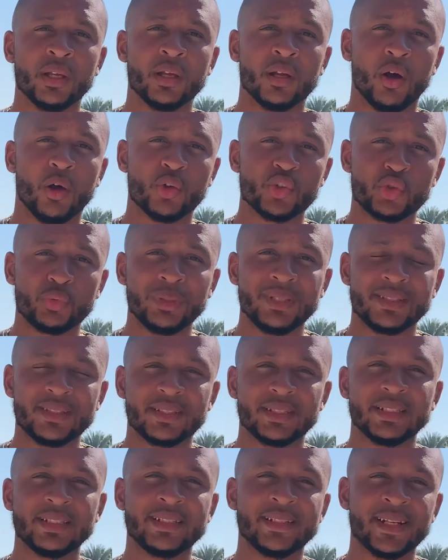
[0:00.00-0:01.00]
Ensuite,
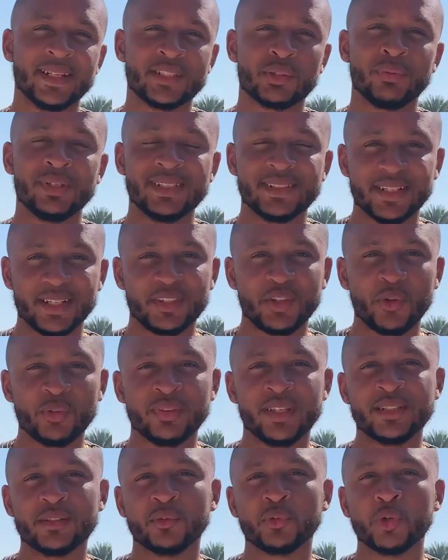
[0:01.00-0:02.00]
quelles sont les attentes
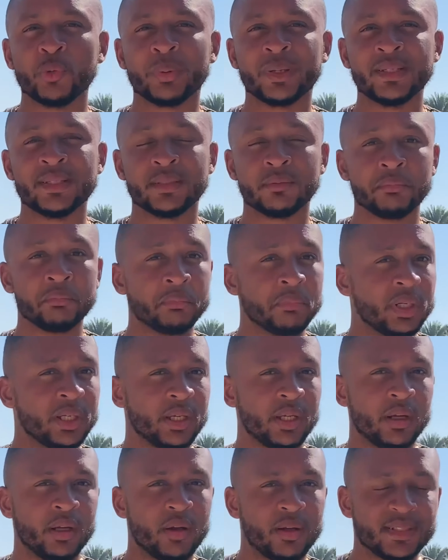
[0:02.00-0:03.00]
des entreprises
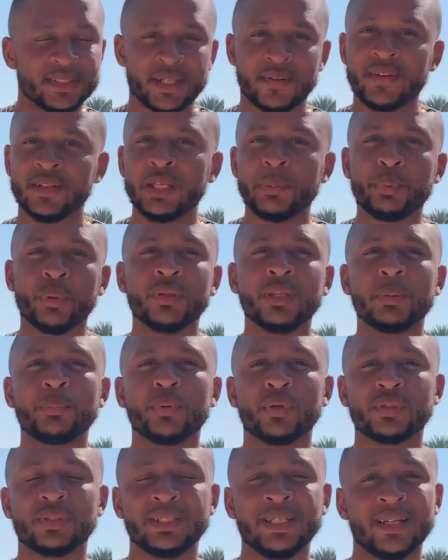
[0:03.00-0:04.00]
Ça va dépendre des
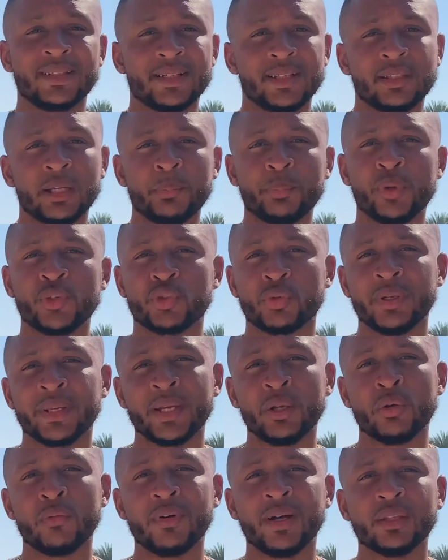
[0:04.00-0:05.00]
postes. Il y a certains postes sur
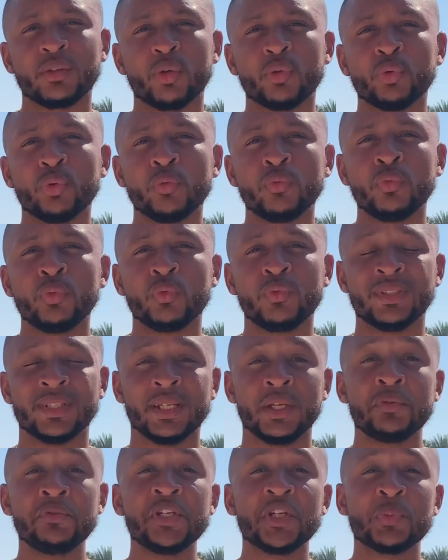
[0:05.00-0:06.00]
lesquels on va attendre de vous que vous ayez
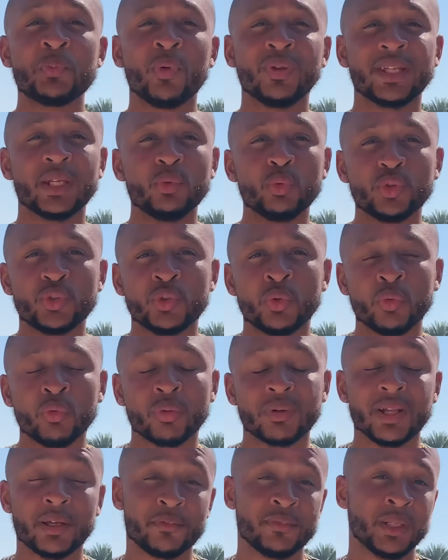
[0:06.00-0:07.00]
uniquement des notions.
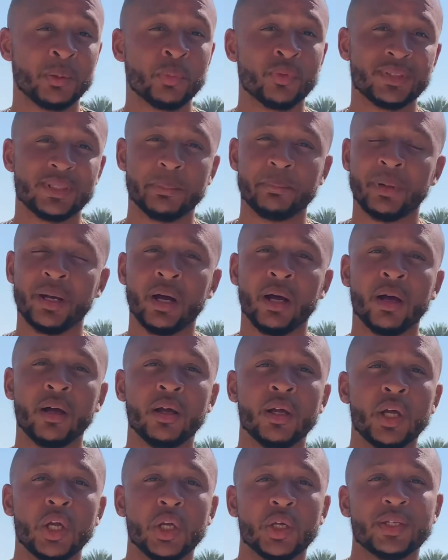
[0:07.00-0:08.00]
Donc là, finalement, ce pas
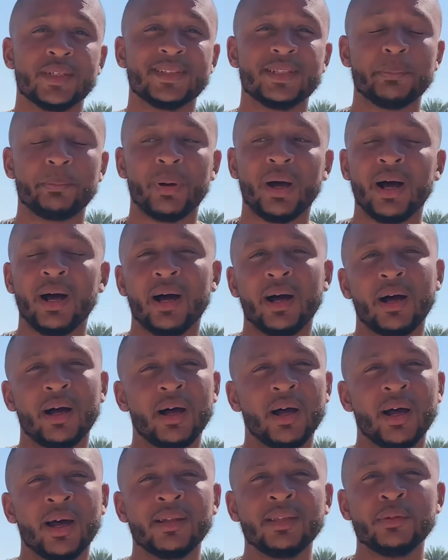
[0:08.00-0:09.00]

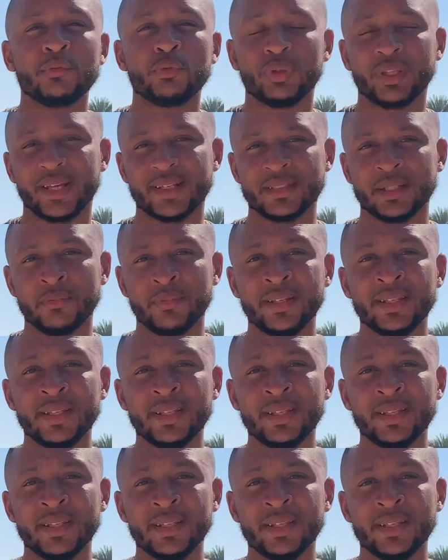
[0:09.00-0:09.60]
pas un niveau très élevé.